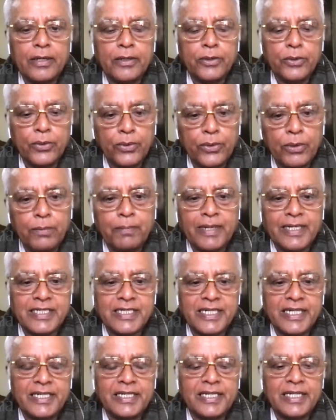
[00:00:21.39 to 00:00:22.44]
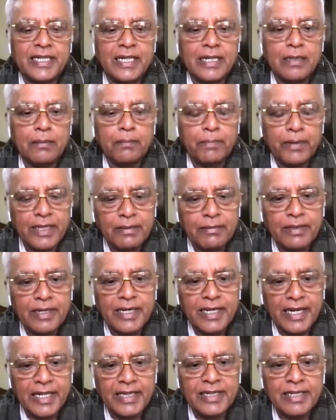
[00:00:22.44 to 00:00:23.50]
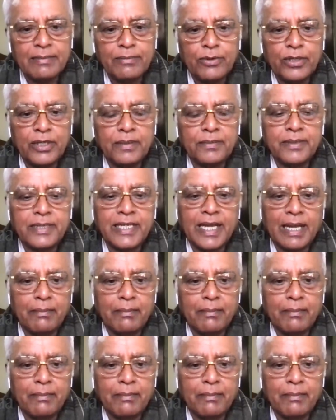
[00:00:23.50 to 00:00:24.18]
நூறு பர்சன்ட் பிரதமர் நரேந்திர மோடியும் சரி